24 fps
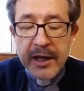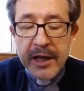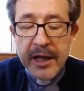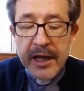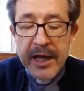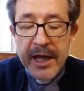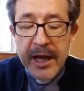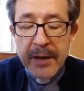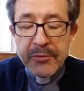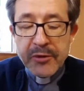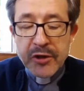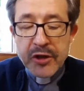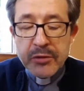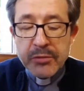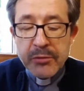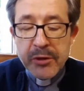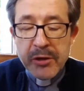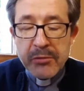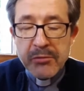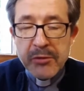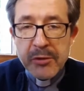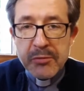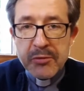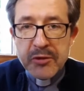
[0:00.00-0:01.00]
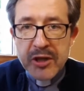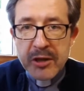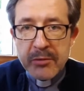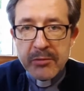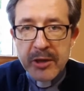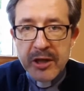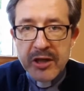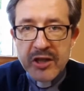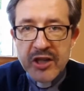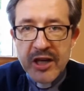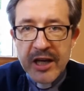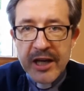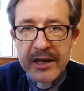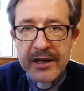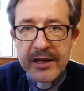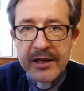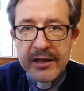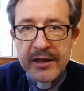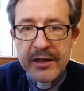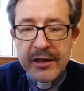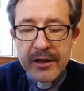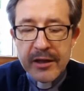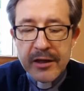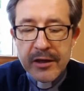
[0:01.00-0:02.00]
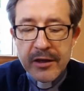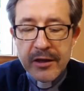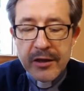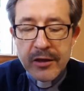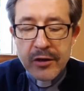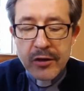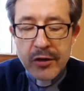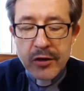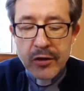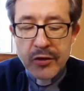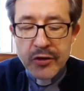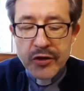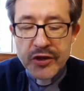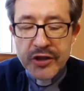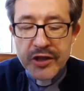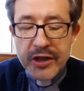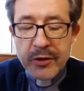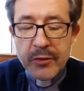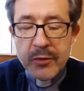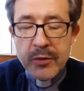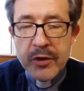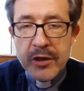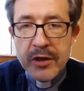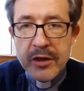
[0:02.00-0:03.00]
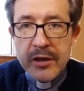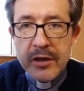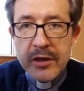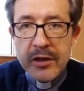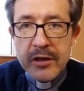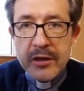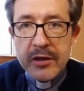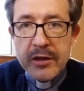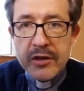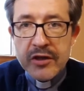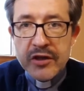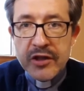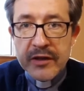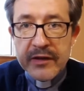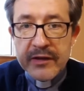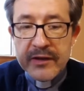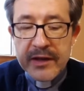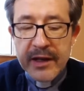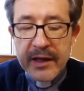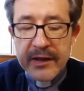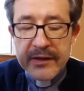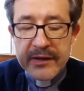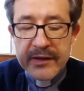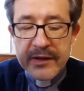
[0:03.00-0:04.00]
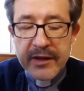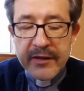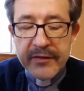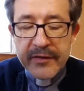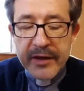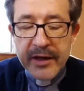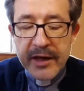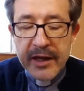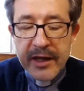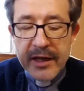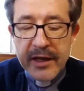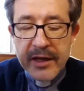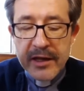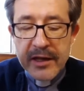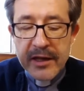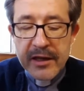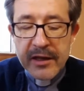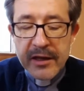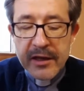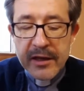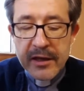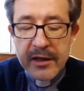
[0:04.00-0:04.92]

I abyśmy my przebaczali, rozdział 16 Ewangelii.